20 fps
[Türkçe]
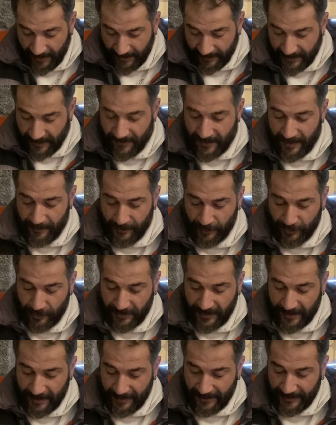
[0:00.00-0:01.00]
Devam ediyor.
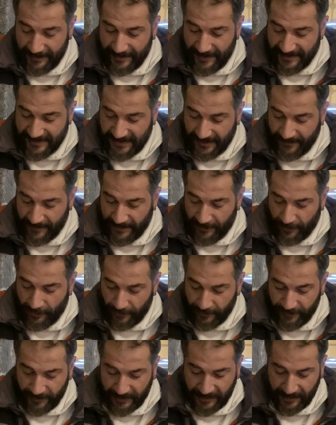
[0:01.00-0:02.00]
Daha ilk derste belli
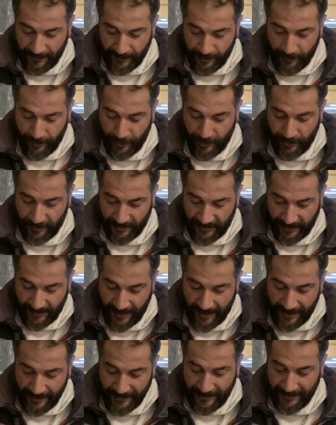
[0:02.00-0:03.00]
oldu ki bu bölükte
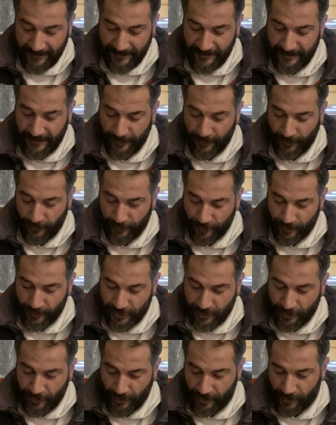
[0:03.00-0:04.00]
hangi dinden
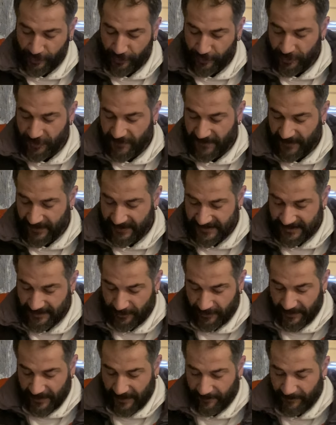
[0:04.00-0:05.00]
olduğumuzu doğru dürüst ve kesin
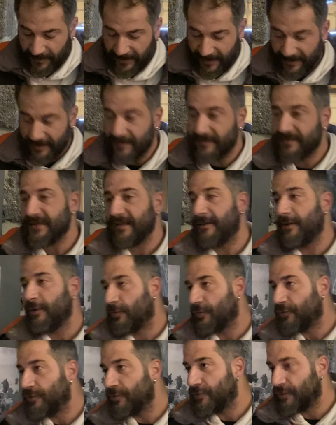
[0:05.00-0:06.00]
olarak bilen kimse de
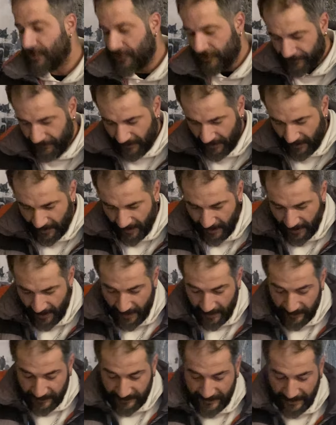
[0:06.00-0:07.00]
yoktur.
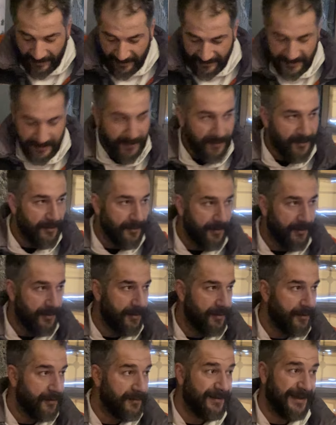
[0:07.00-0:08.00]
Hangi Dersin,
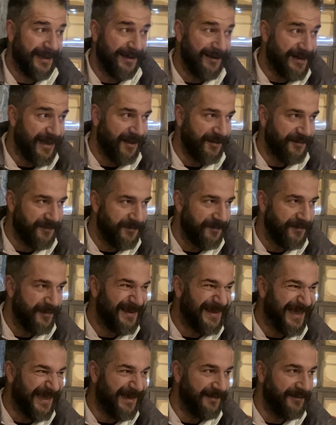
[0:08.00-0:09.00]
dinden? Dinden.
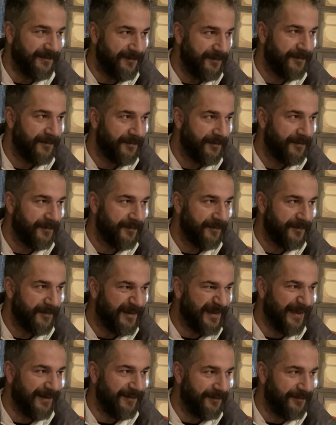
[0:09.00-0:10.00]
Din. Bu
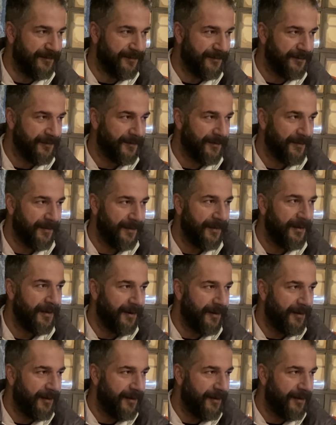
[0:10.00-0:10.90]
şimdi Osmanlı ordusunda bir